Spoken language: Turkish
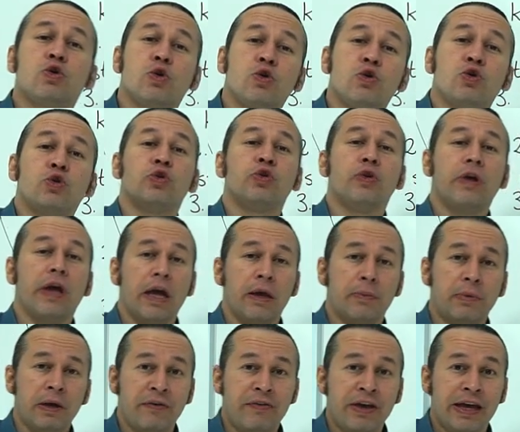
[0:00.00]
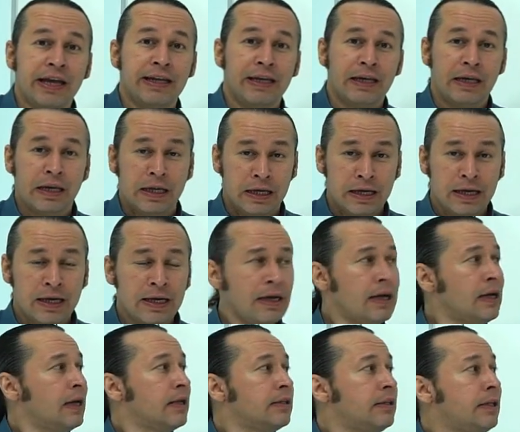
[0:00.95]
çocuğun
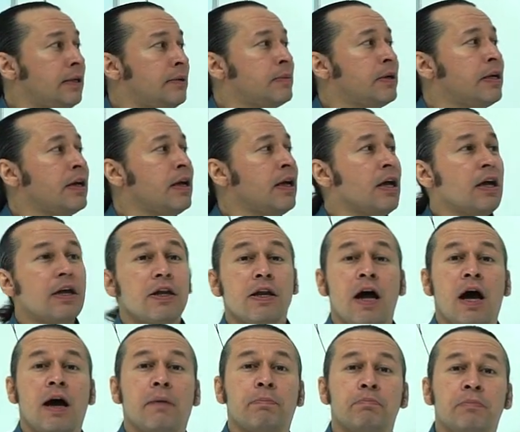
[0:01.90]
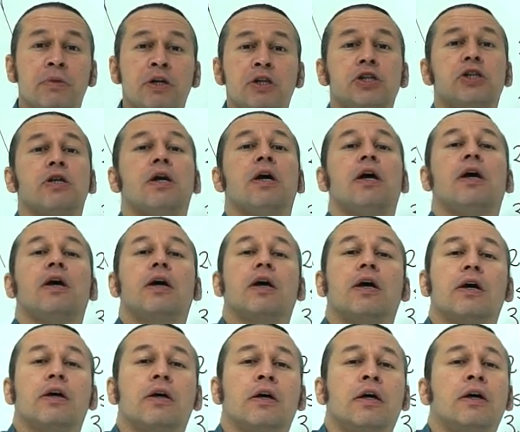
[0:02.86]
ebeveynini değil mi? Ne yapmış?
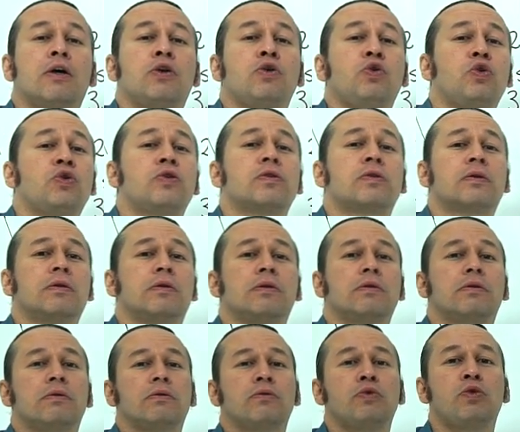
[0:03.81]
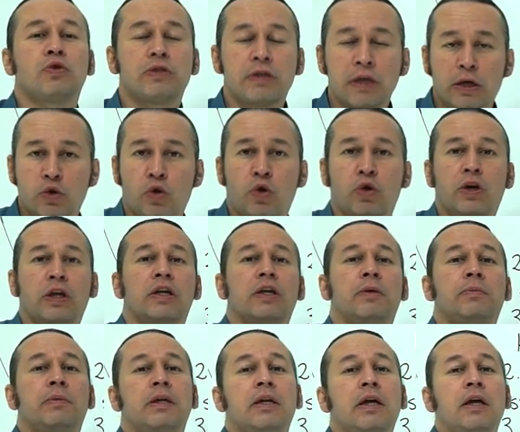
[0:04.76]
Ee, yüksek
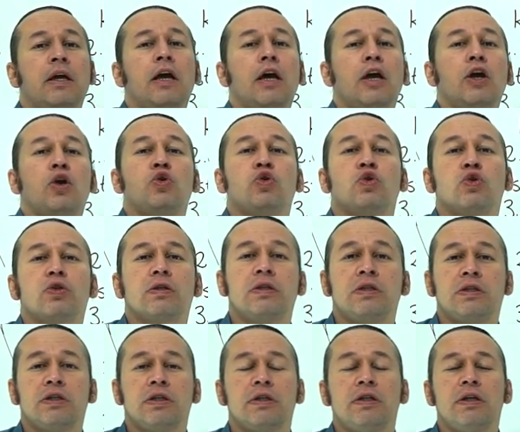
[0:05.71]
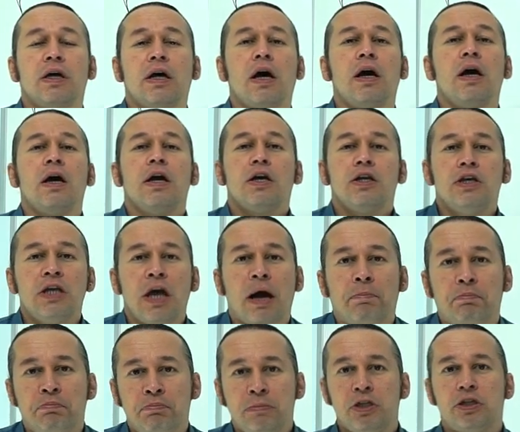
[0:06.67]
öğrenimini yurt dışında
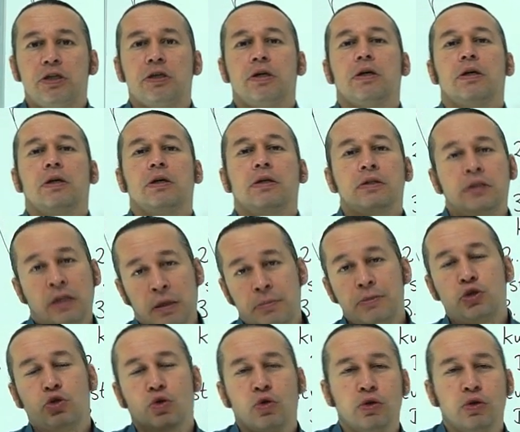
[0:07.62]
yapmış demiş